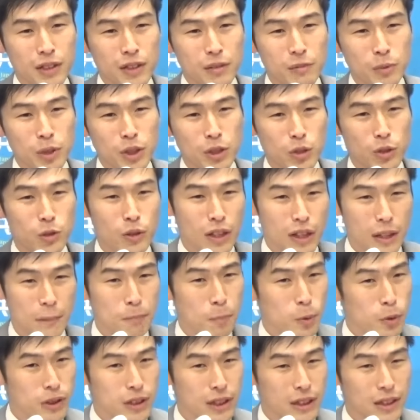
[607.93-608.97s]
むしろそれは立
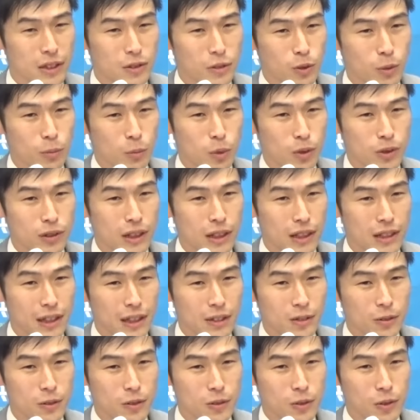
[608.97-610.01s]
法政策の問題だ
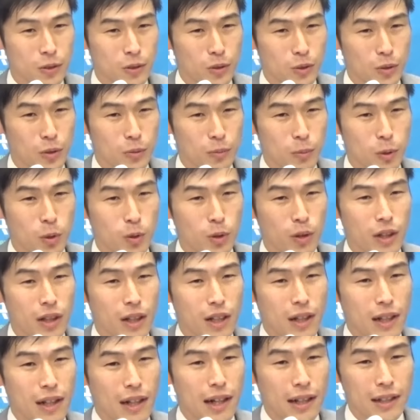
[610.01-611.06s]
ということをも
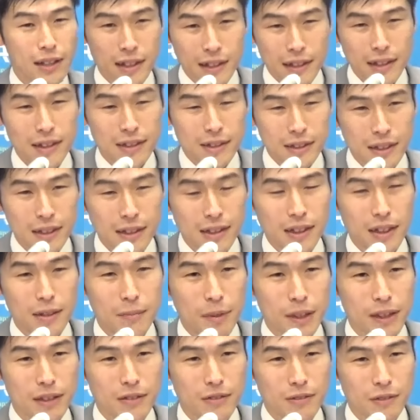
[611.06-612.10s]
う明らかにしてきてい
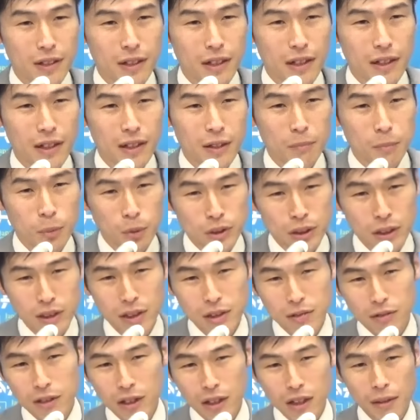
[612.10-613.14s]
ますので、立法政
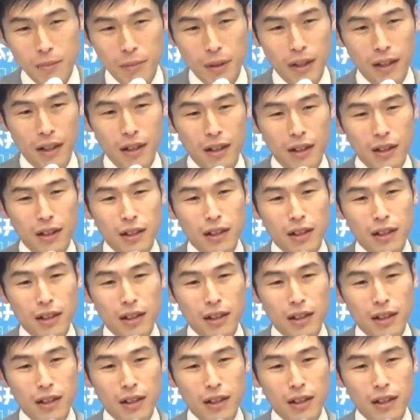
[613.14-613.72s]
策であれば、